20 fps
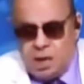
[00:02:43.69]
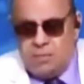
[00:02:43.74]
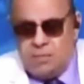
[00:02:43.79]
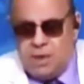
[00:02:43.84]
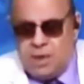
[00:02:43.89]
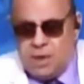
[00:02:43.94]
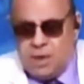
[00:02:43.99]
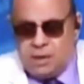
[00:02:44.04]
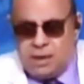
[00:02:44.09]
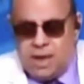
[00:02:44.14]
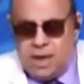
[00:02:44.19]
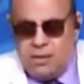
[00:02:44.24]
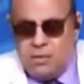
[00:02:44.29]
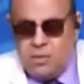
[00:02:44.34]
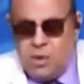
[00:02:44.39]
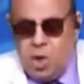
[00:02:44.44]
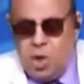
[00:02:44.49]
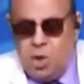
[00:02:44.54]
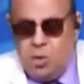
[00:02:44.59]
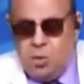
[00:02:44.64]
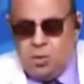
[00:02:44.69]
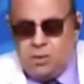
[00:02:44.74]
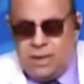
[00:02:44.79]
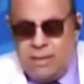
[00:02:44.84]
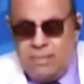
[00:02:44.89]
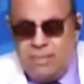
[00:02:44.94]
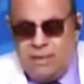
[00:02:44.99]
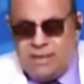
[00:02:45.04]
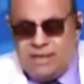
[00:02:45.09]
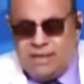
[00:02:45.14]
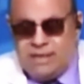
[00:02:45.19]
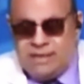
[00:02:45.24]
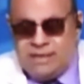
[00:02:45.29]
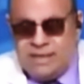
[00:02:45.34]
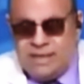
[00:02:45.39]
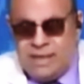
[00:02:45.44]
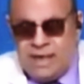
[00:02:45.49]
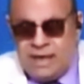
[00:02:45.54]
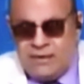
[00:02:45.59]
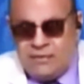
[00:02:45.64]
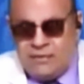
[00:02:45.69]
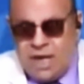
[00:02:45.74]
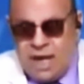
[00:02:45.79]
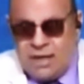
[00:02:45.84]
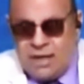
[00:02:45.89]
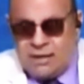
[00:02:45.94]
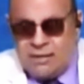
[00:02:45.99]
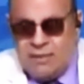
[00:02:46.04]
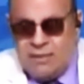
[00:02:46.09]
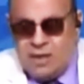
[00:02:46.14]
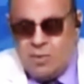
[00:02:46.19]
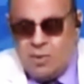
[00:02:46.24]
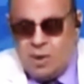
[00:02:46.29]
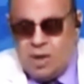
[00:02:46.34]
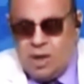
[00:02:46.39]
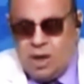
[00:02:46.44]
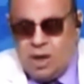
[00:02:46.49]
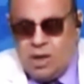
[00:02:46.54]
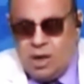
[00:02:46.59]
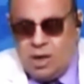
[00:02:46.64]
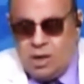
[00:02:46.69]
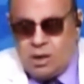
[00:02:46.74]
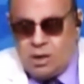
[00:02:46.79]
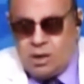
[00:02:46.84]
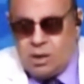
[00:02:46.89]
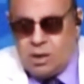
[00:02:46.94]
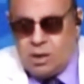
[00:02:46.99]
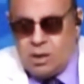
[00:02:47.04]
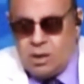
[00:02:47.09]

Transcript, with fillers: ربنا يرضى عنه وتمت الزيجه في شقه تمليك ولا ايجار؟